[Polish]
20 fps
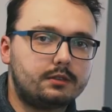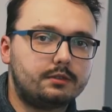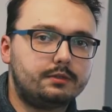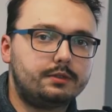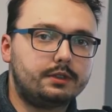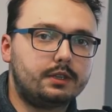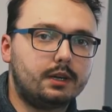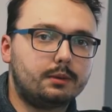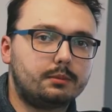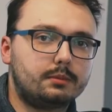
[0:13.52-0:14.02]

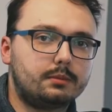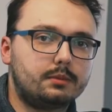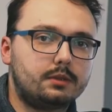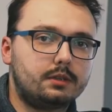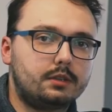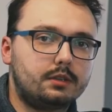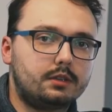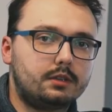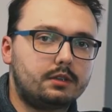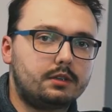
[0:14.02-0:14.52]
Witam.
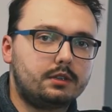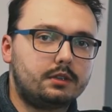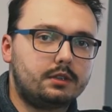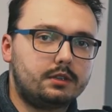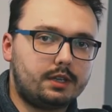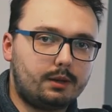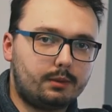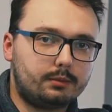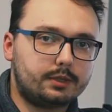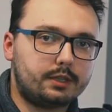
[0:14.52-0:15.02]

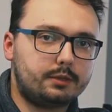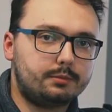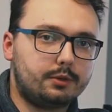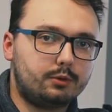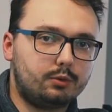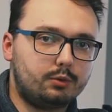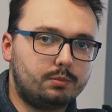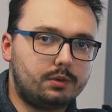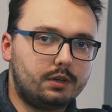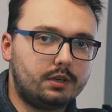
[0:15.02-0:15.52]
Ja mam na imię
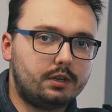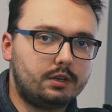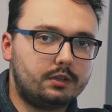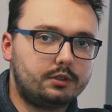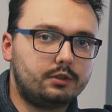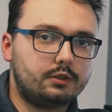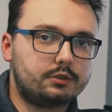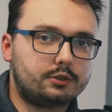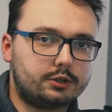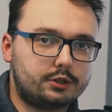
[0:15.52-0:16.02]
Kuba i
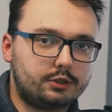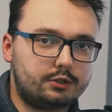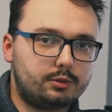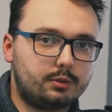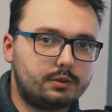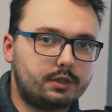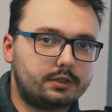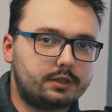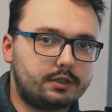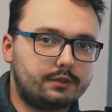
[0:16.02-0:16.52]
od 6
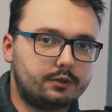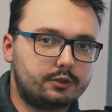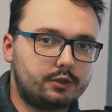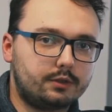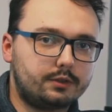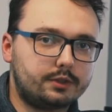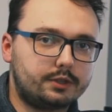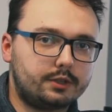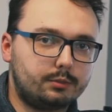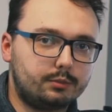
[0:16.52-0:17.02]
lat
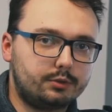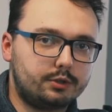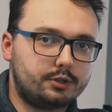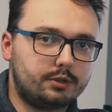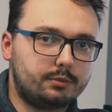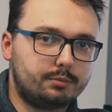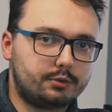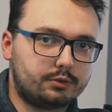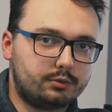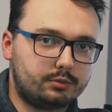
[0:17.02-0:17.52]
zawodowo zajmuję się
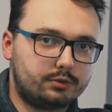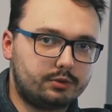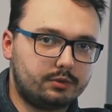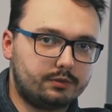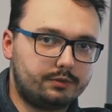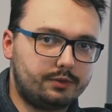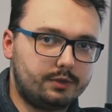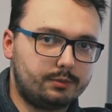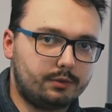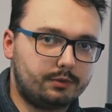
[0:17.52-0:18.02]
produkcją
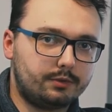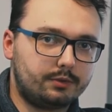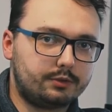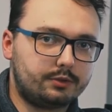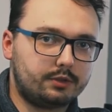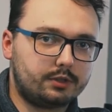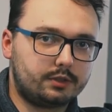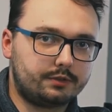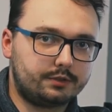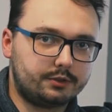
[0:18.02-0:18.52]

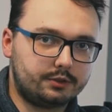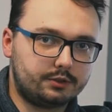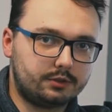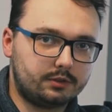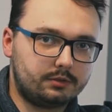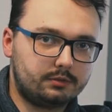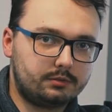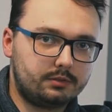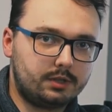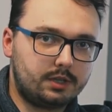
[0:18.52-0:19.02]

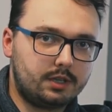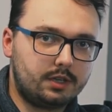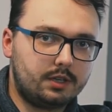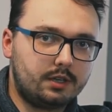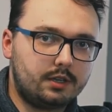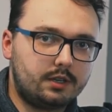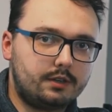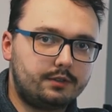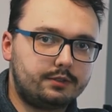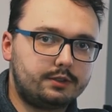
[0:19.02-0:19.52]
filmowo-fotograficzną.
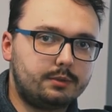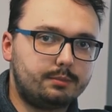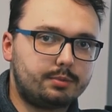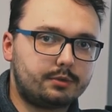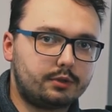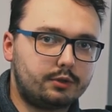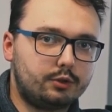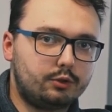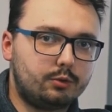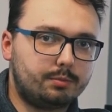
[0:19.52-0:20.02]
W tym
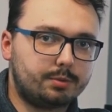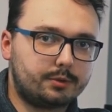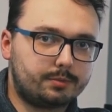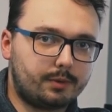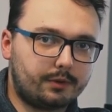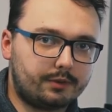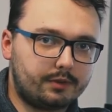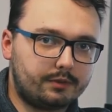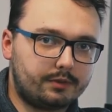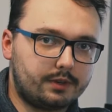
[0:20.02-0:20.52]
poradniku
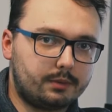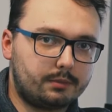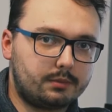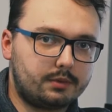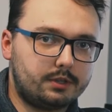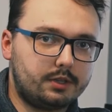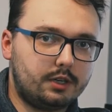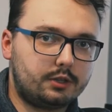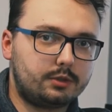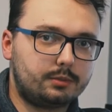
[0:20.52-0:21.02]
podpowiem Wam,
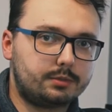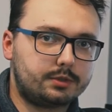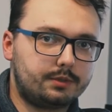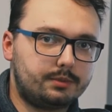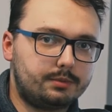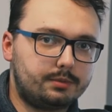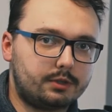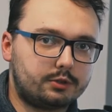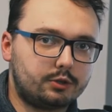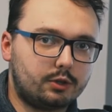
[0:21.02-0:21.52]
jak dobrze
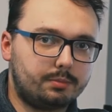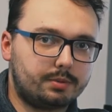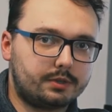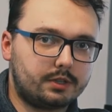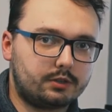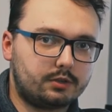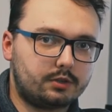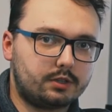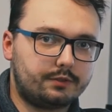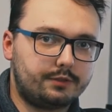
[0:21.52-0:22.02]
wybrać
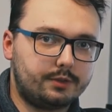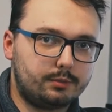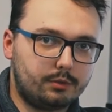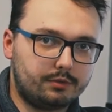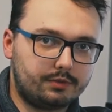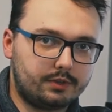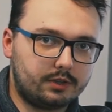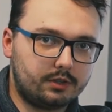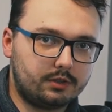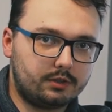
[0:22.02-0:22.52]
operatora
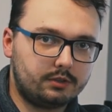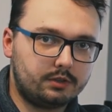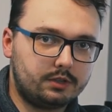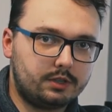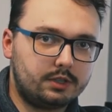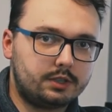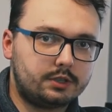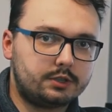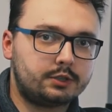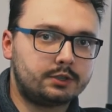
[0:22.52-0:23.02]
filmowego,
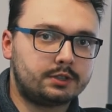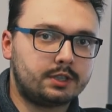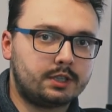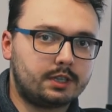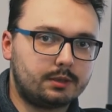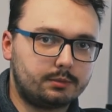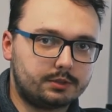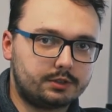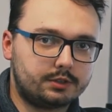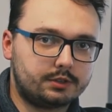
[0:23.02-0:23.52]
czytaj
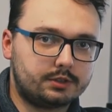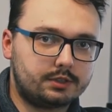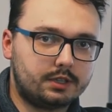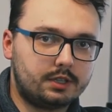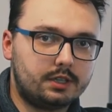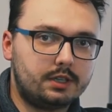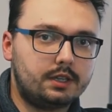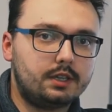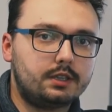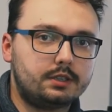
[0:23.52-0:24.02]
kamerzystę,
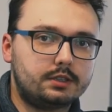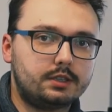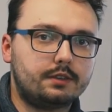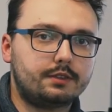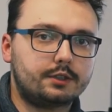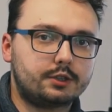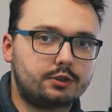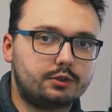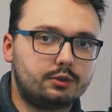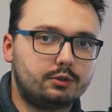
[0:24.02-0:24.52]
na
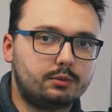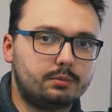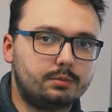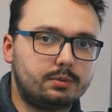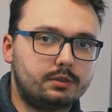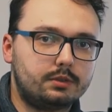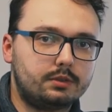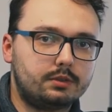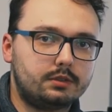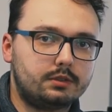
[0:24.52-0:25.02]
Wasz ślub.
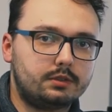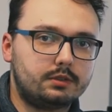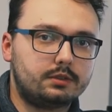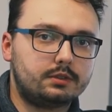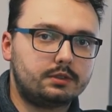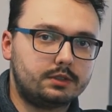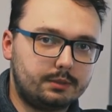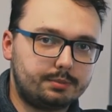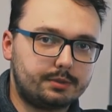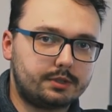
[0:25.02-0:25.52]

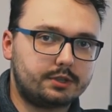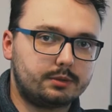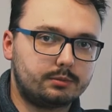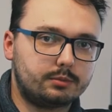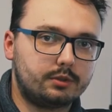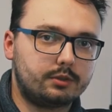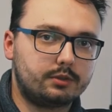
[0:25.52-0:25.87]
Zapraszam do